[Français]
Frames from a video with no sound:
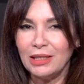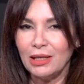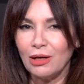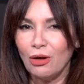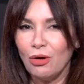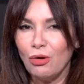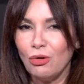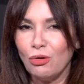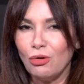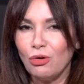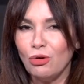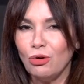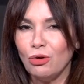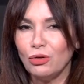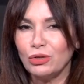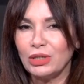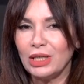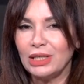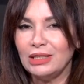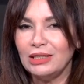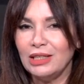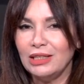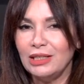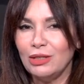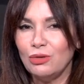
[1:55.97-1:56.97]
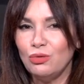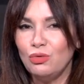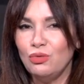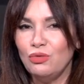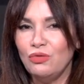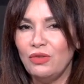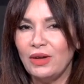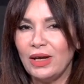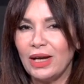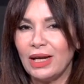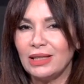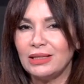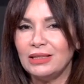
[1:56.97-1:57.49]
des rencontres, des
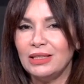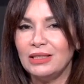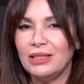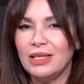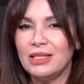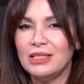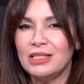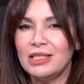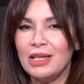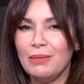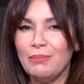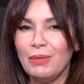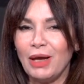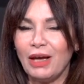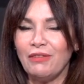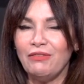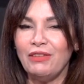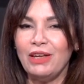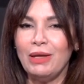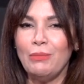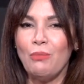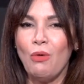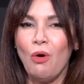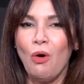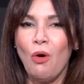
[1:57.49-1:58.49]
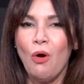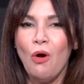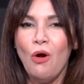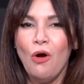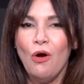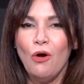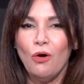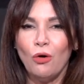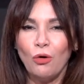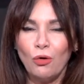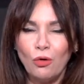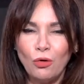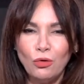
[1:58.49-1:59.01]
découvertes, des émerveillements
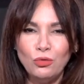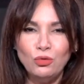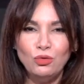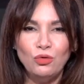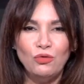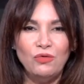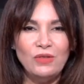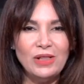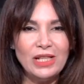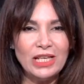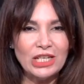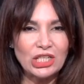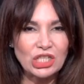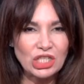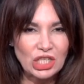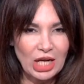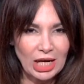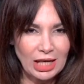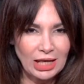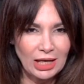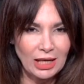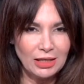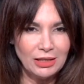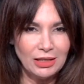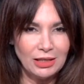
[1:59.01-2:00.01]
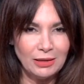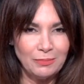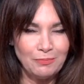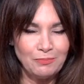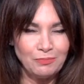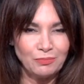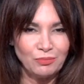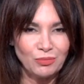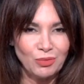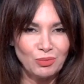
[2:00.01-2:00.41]
renouvelés chaque année.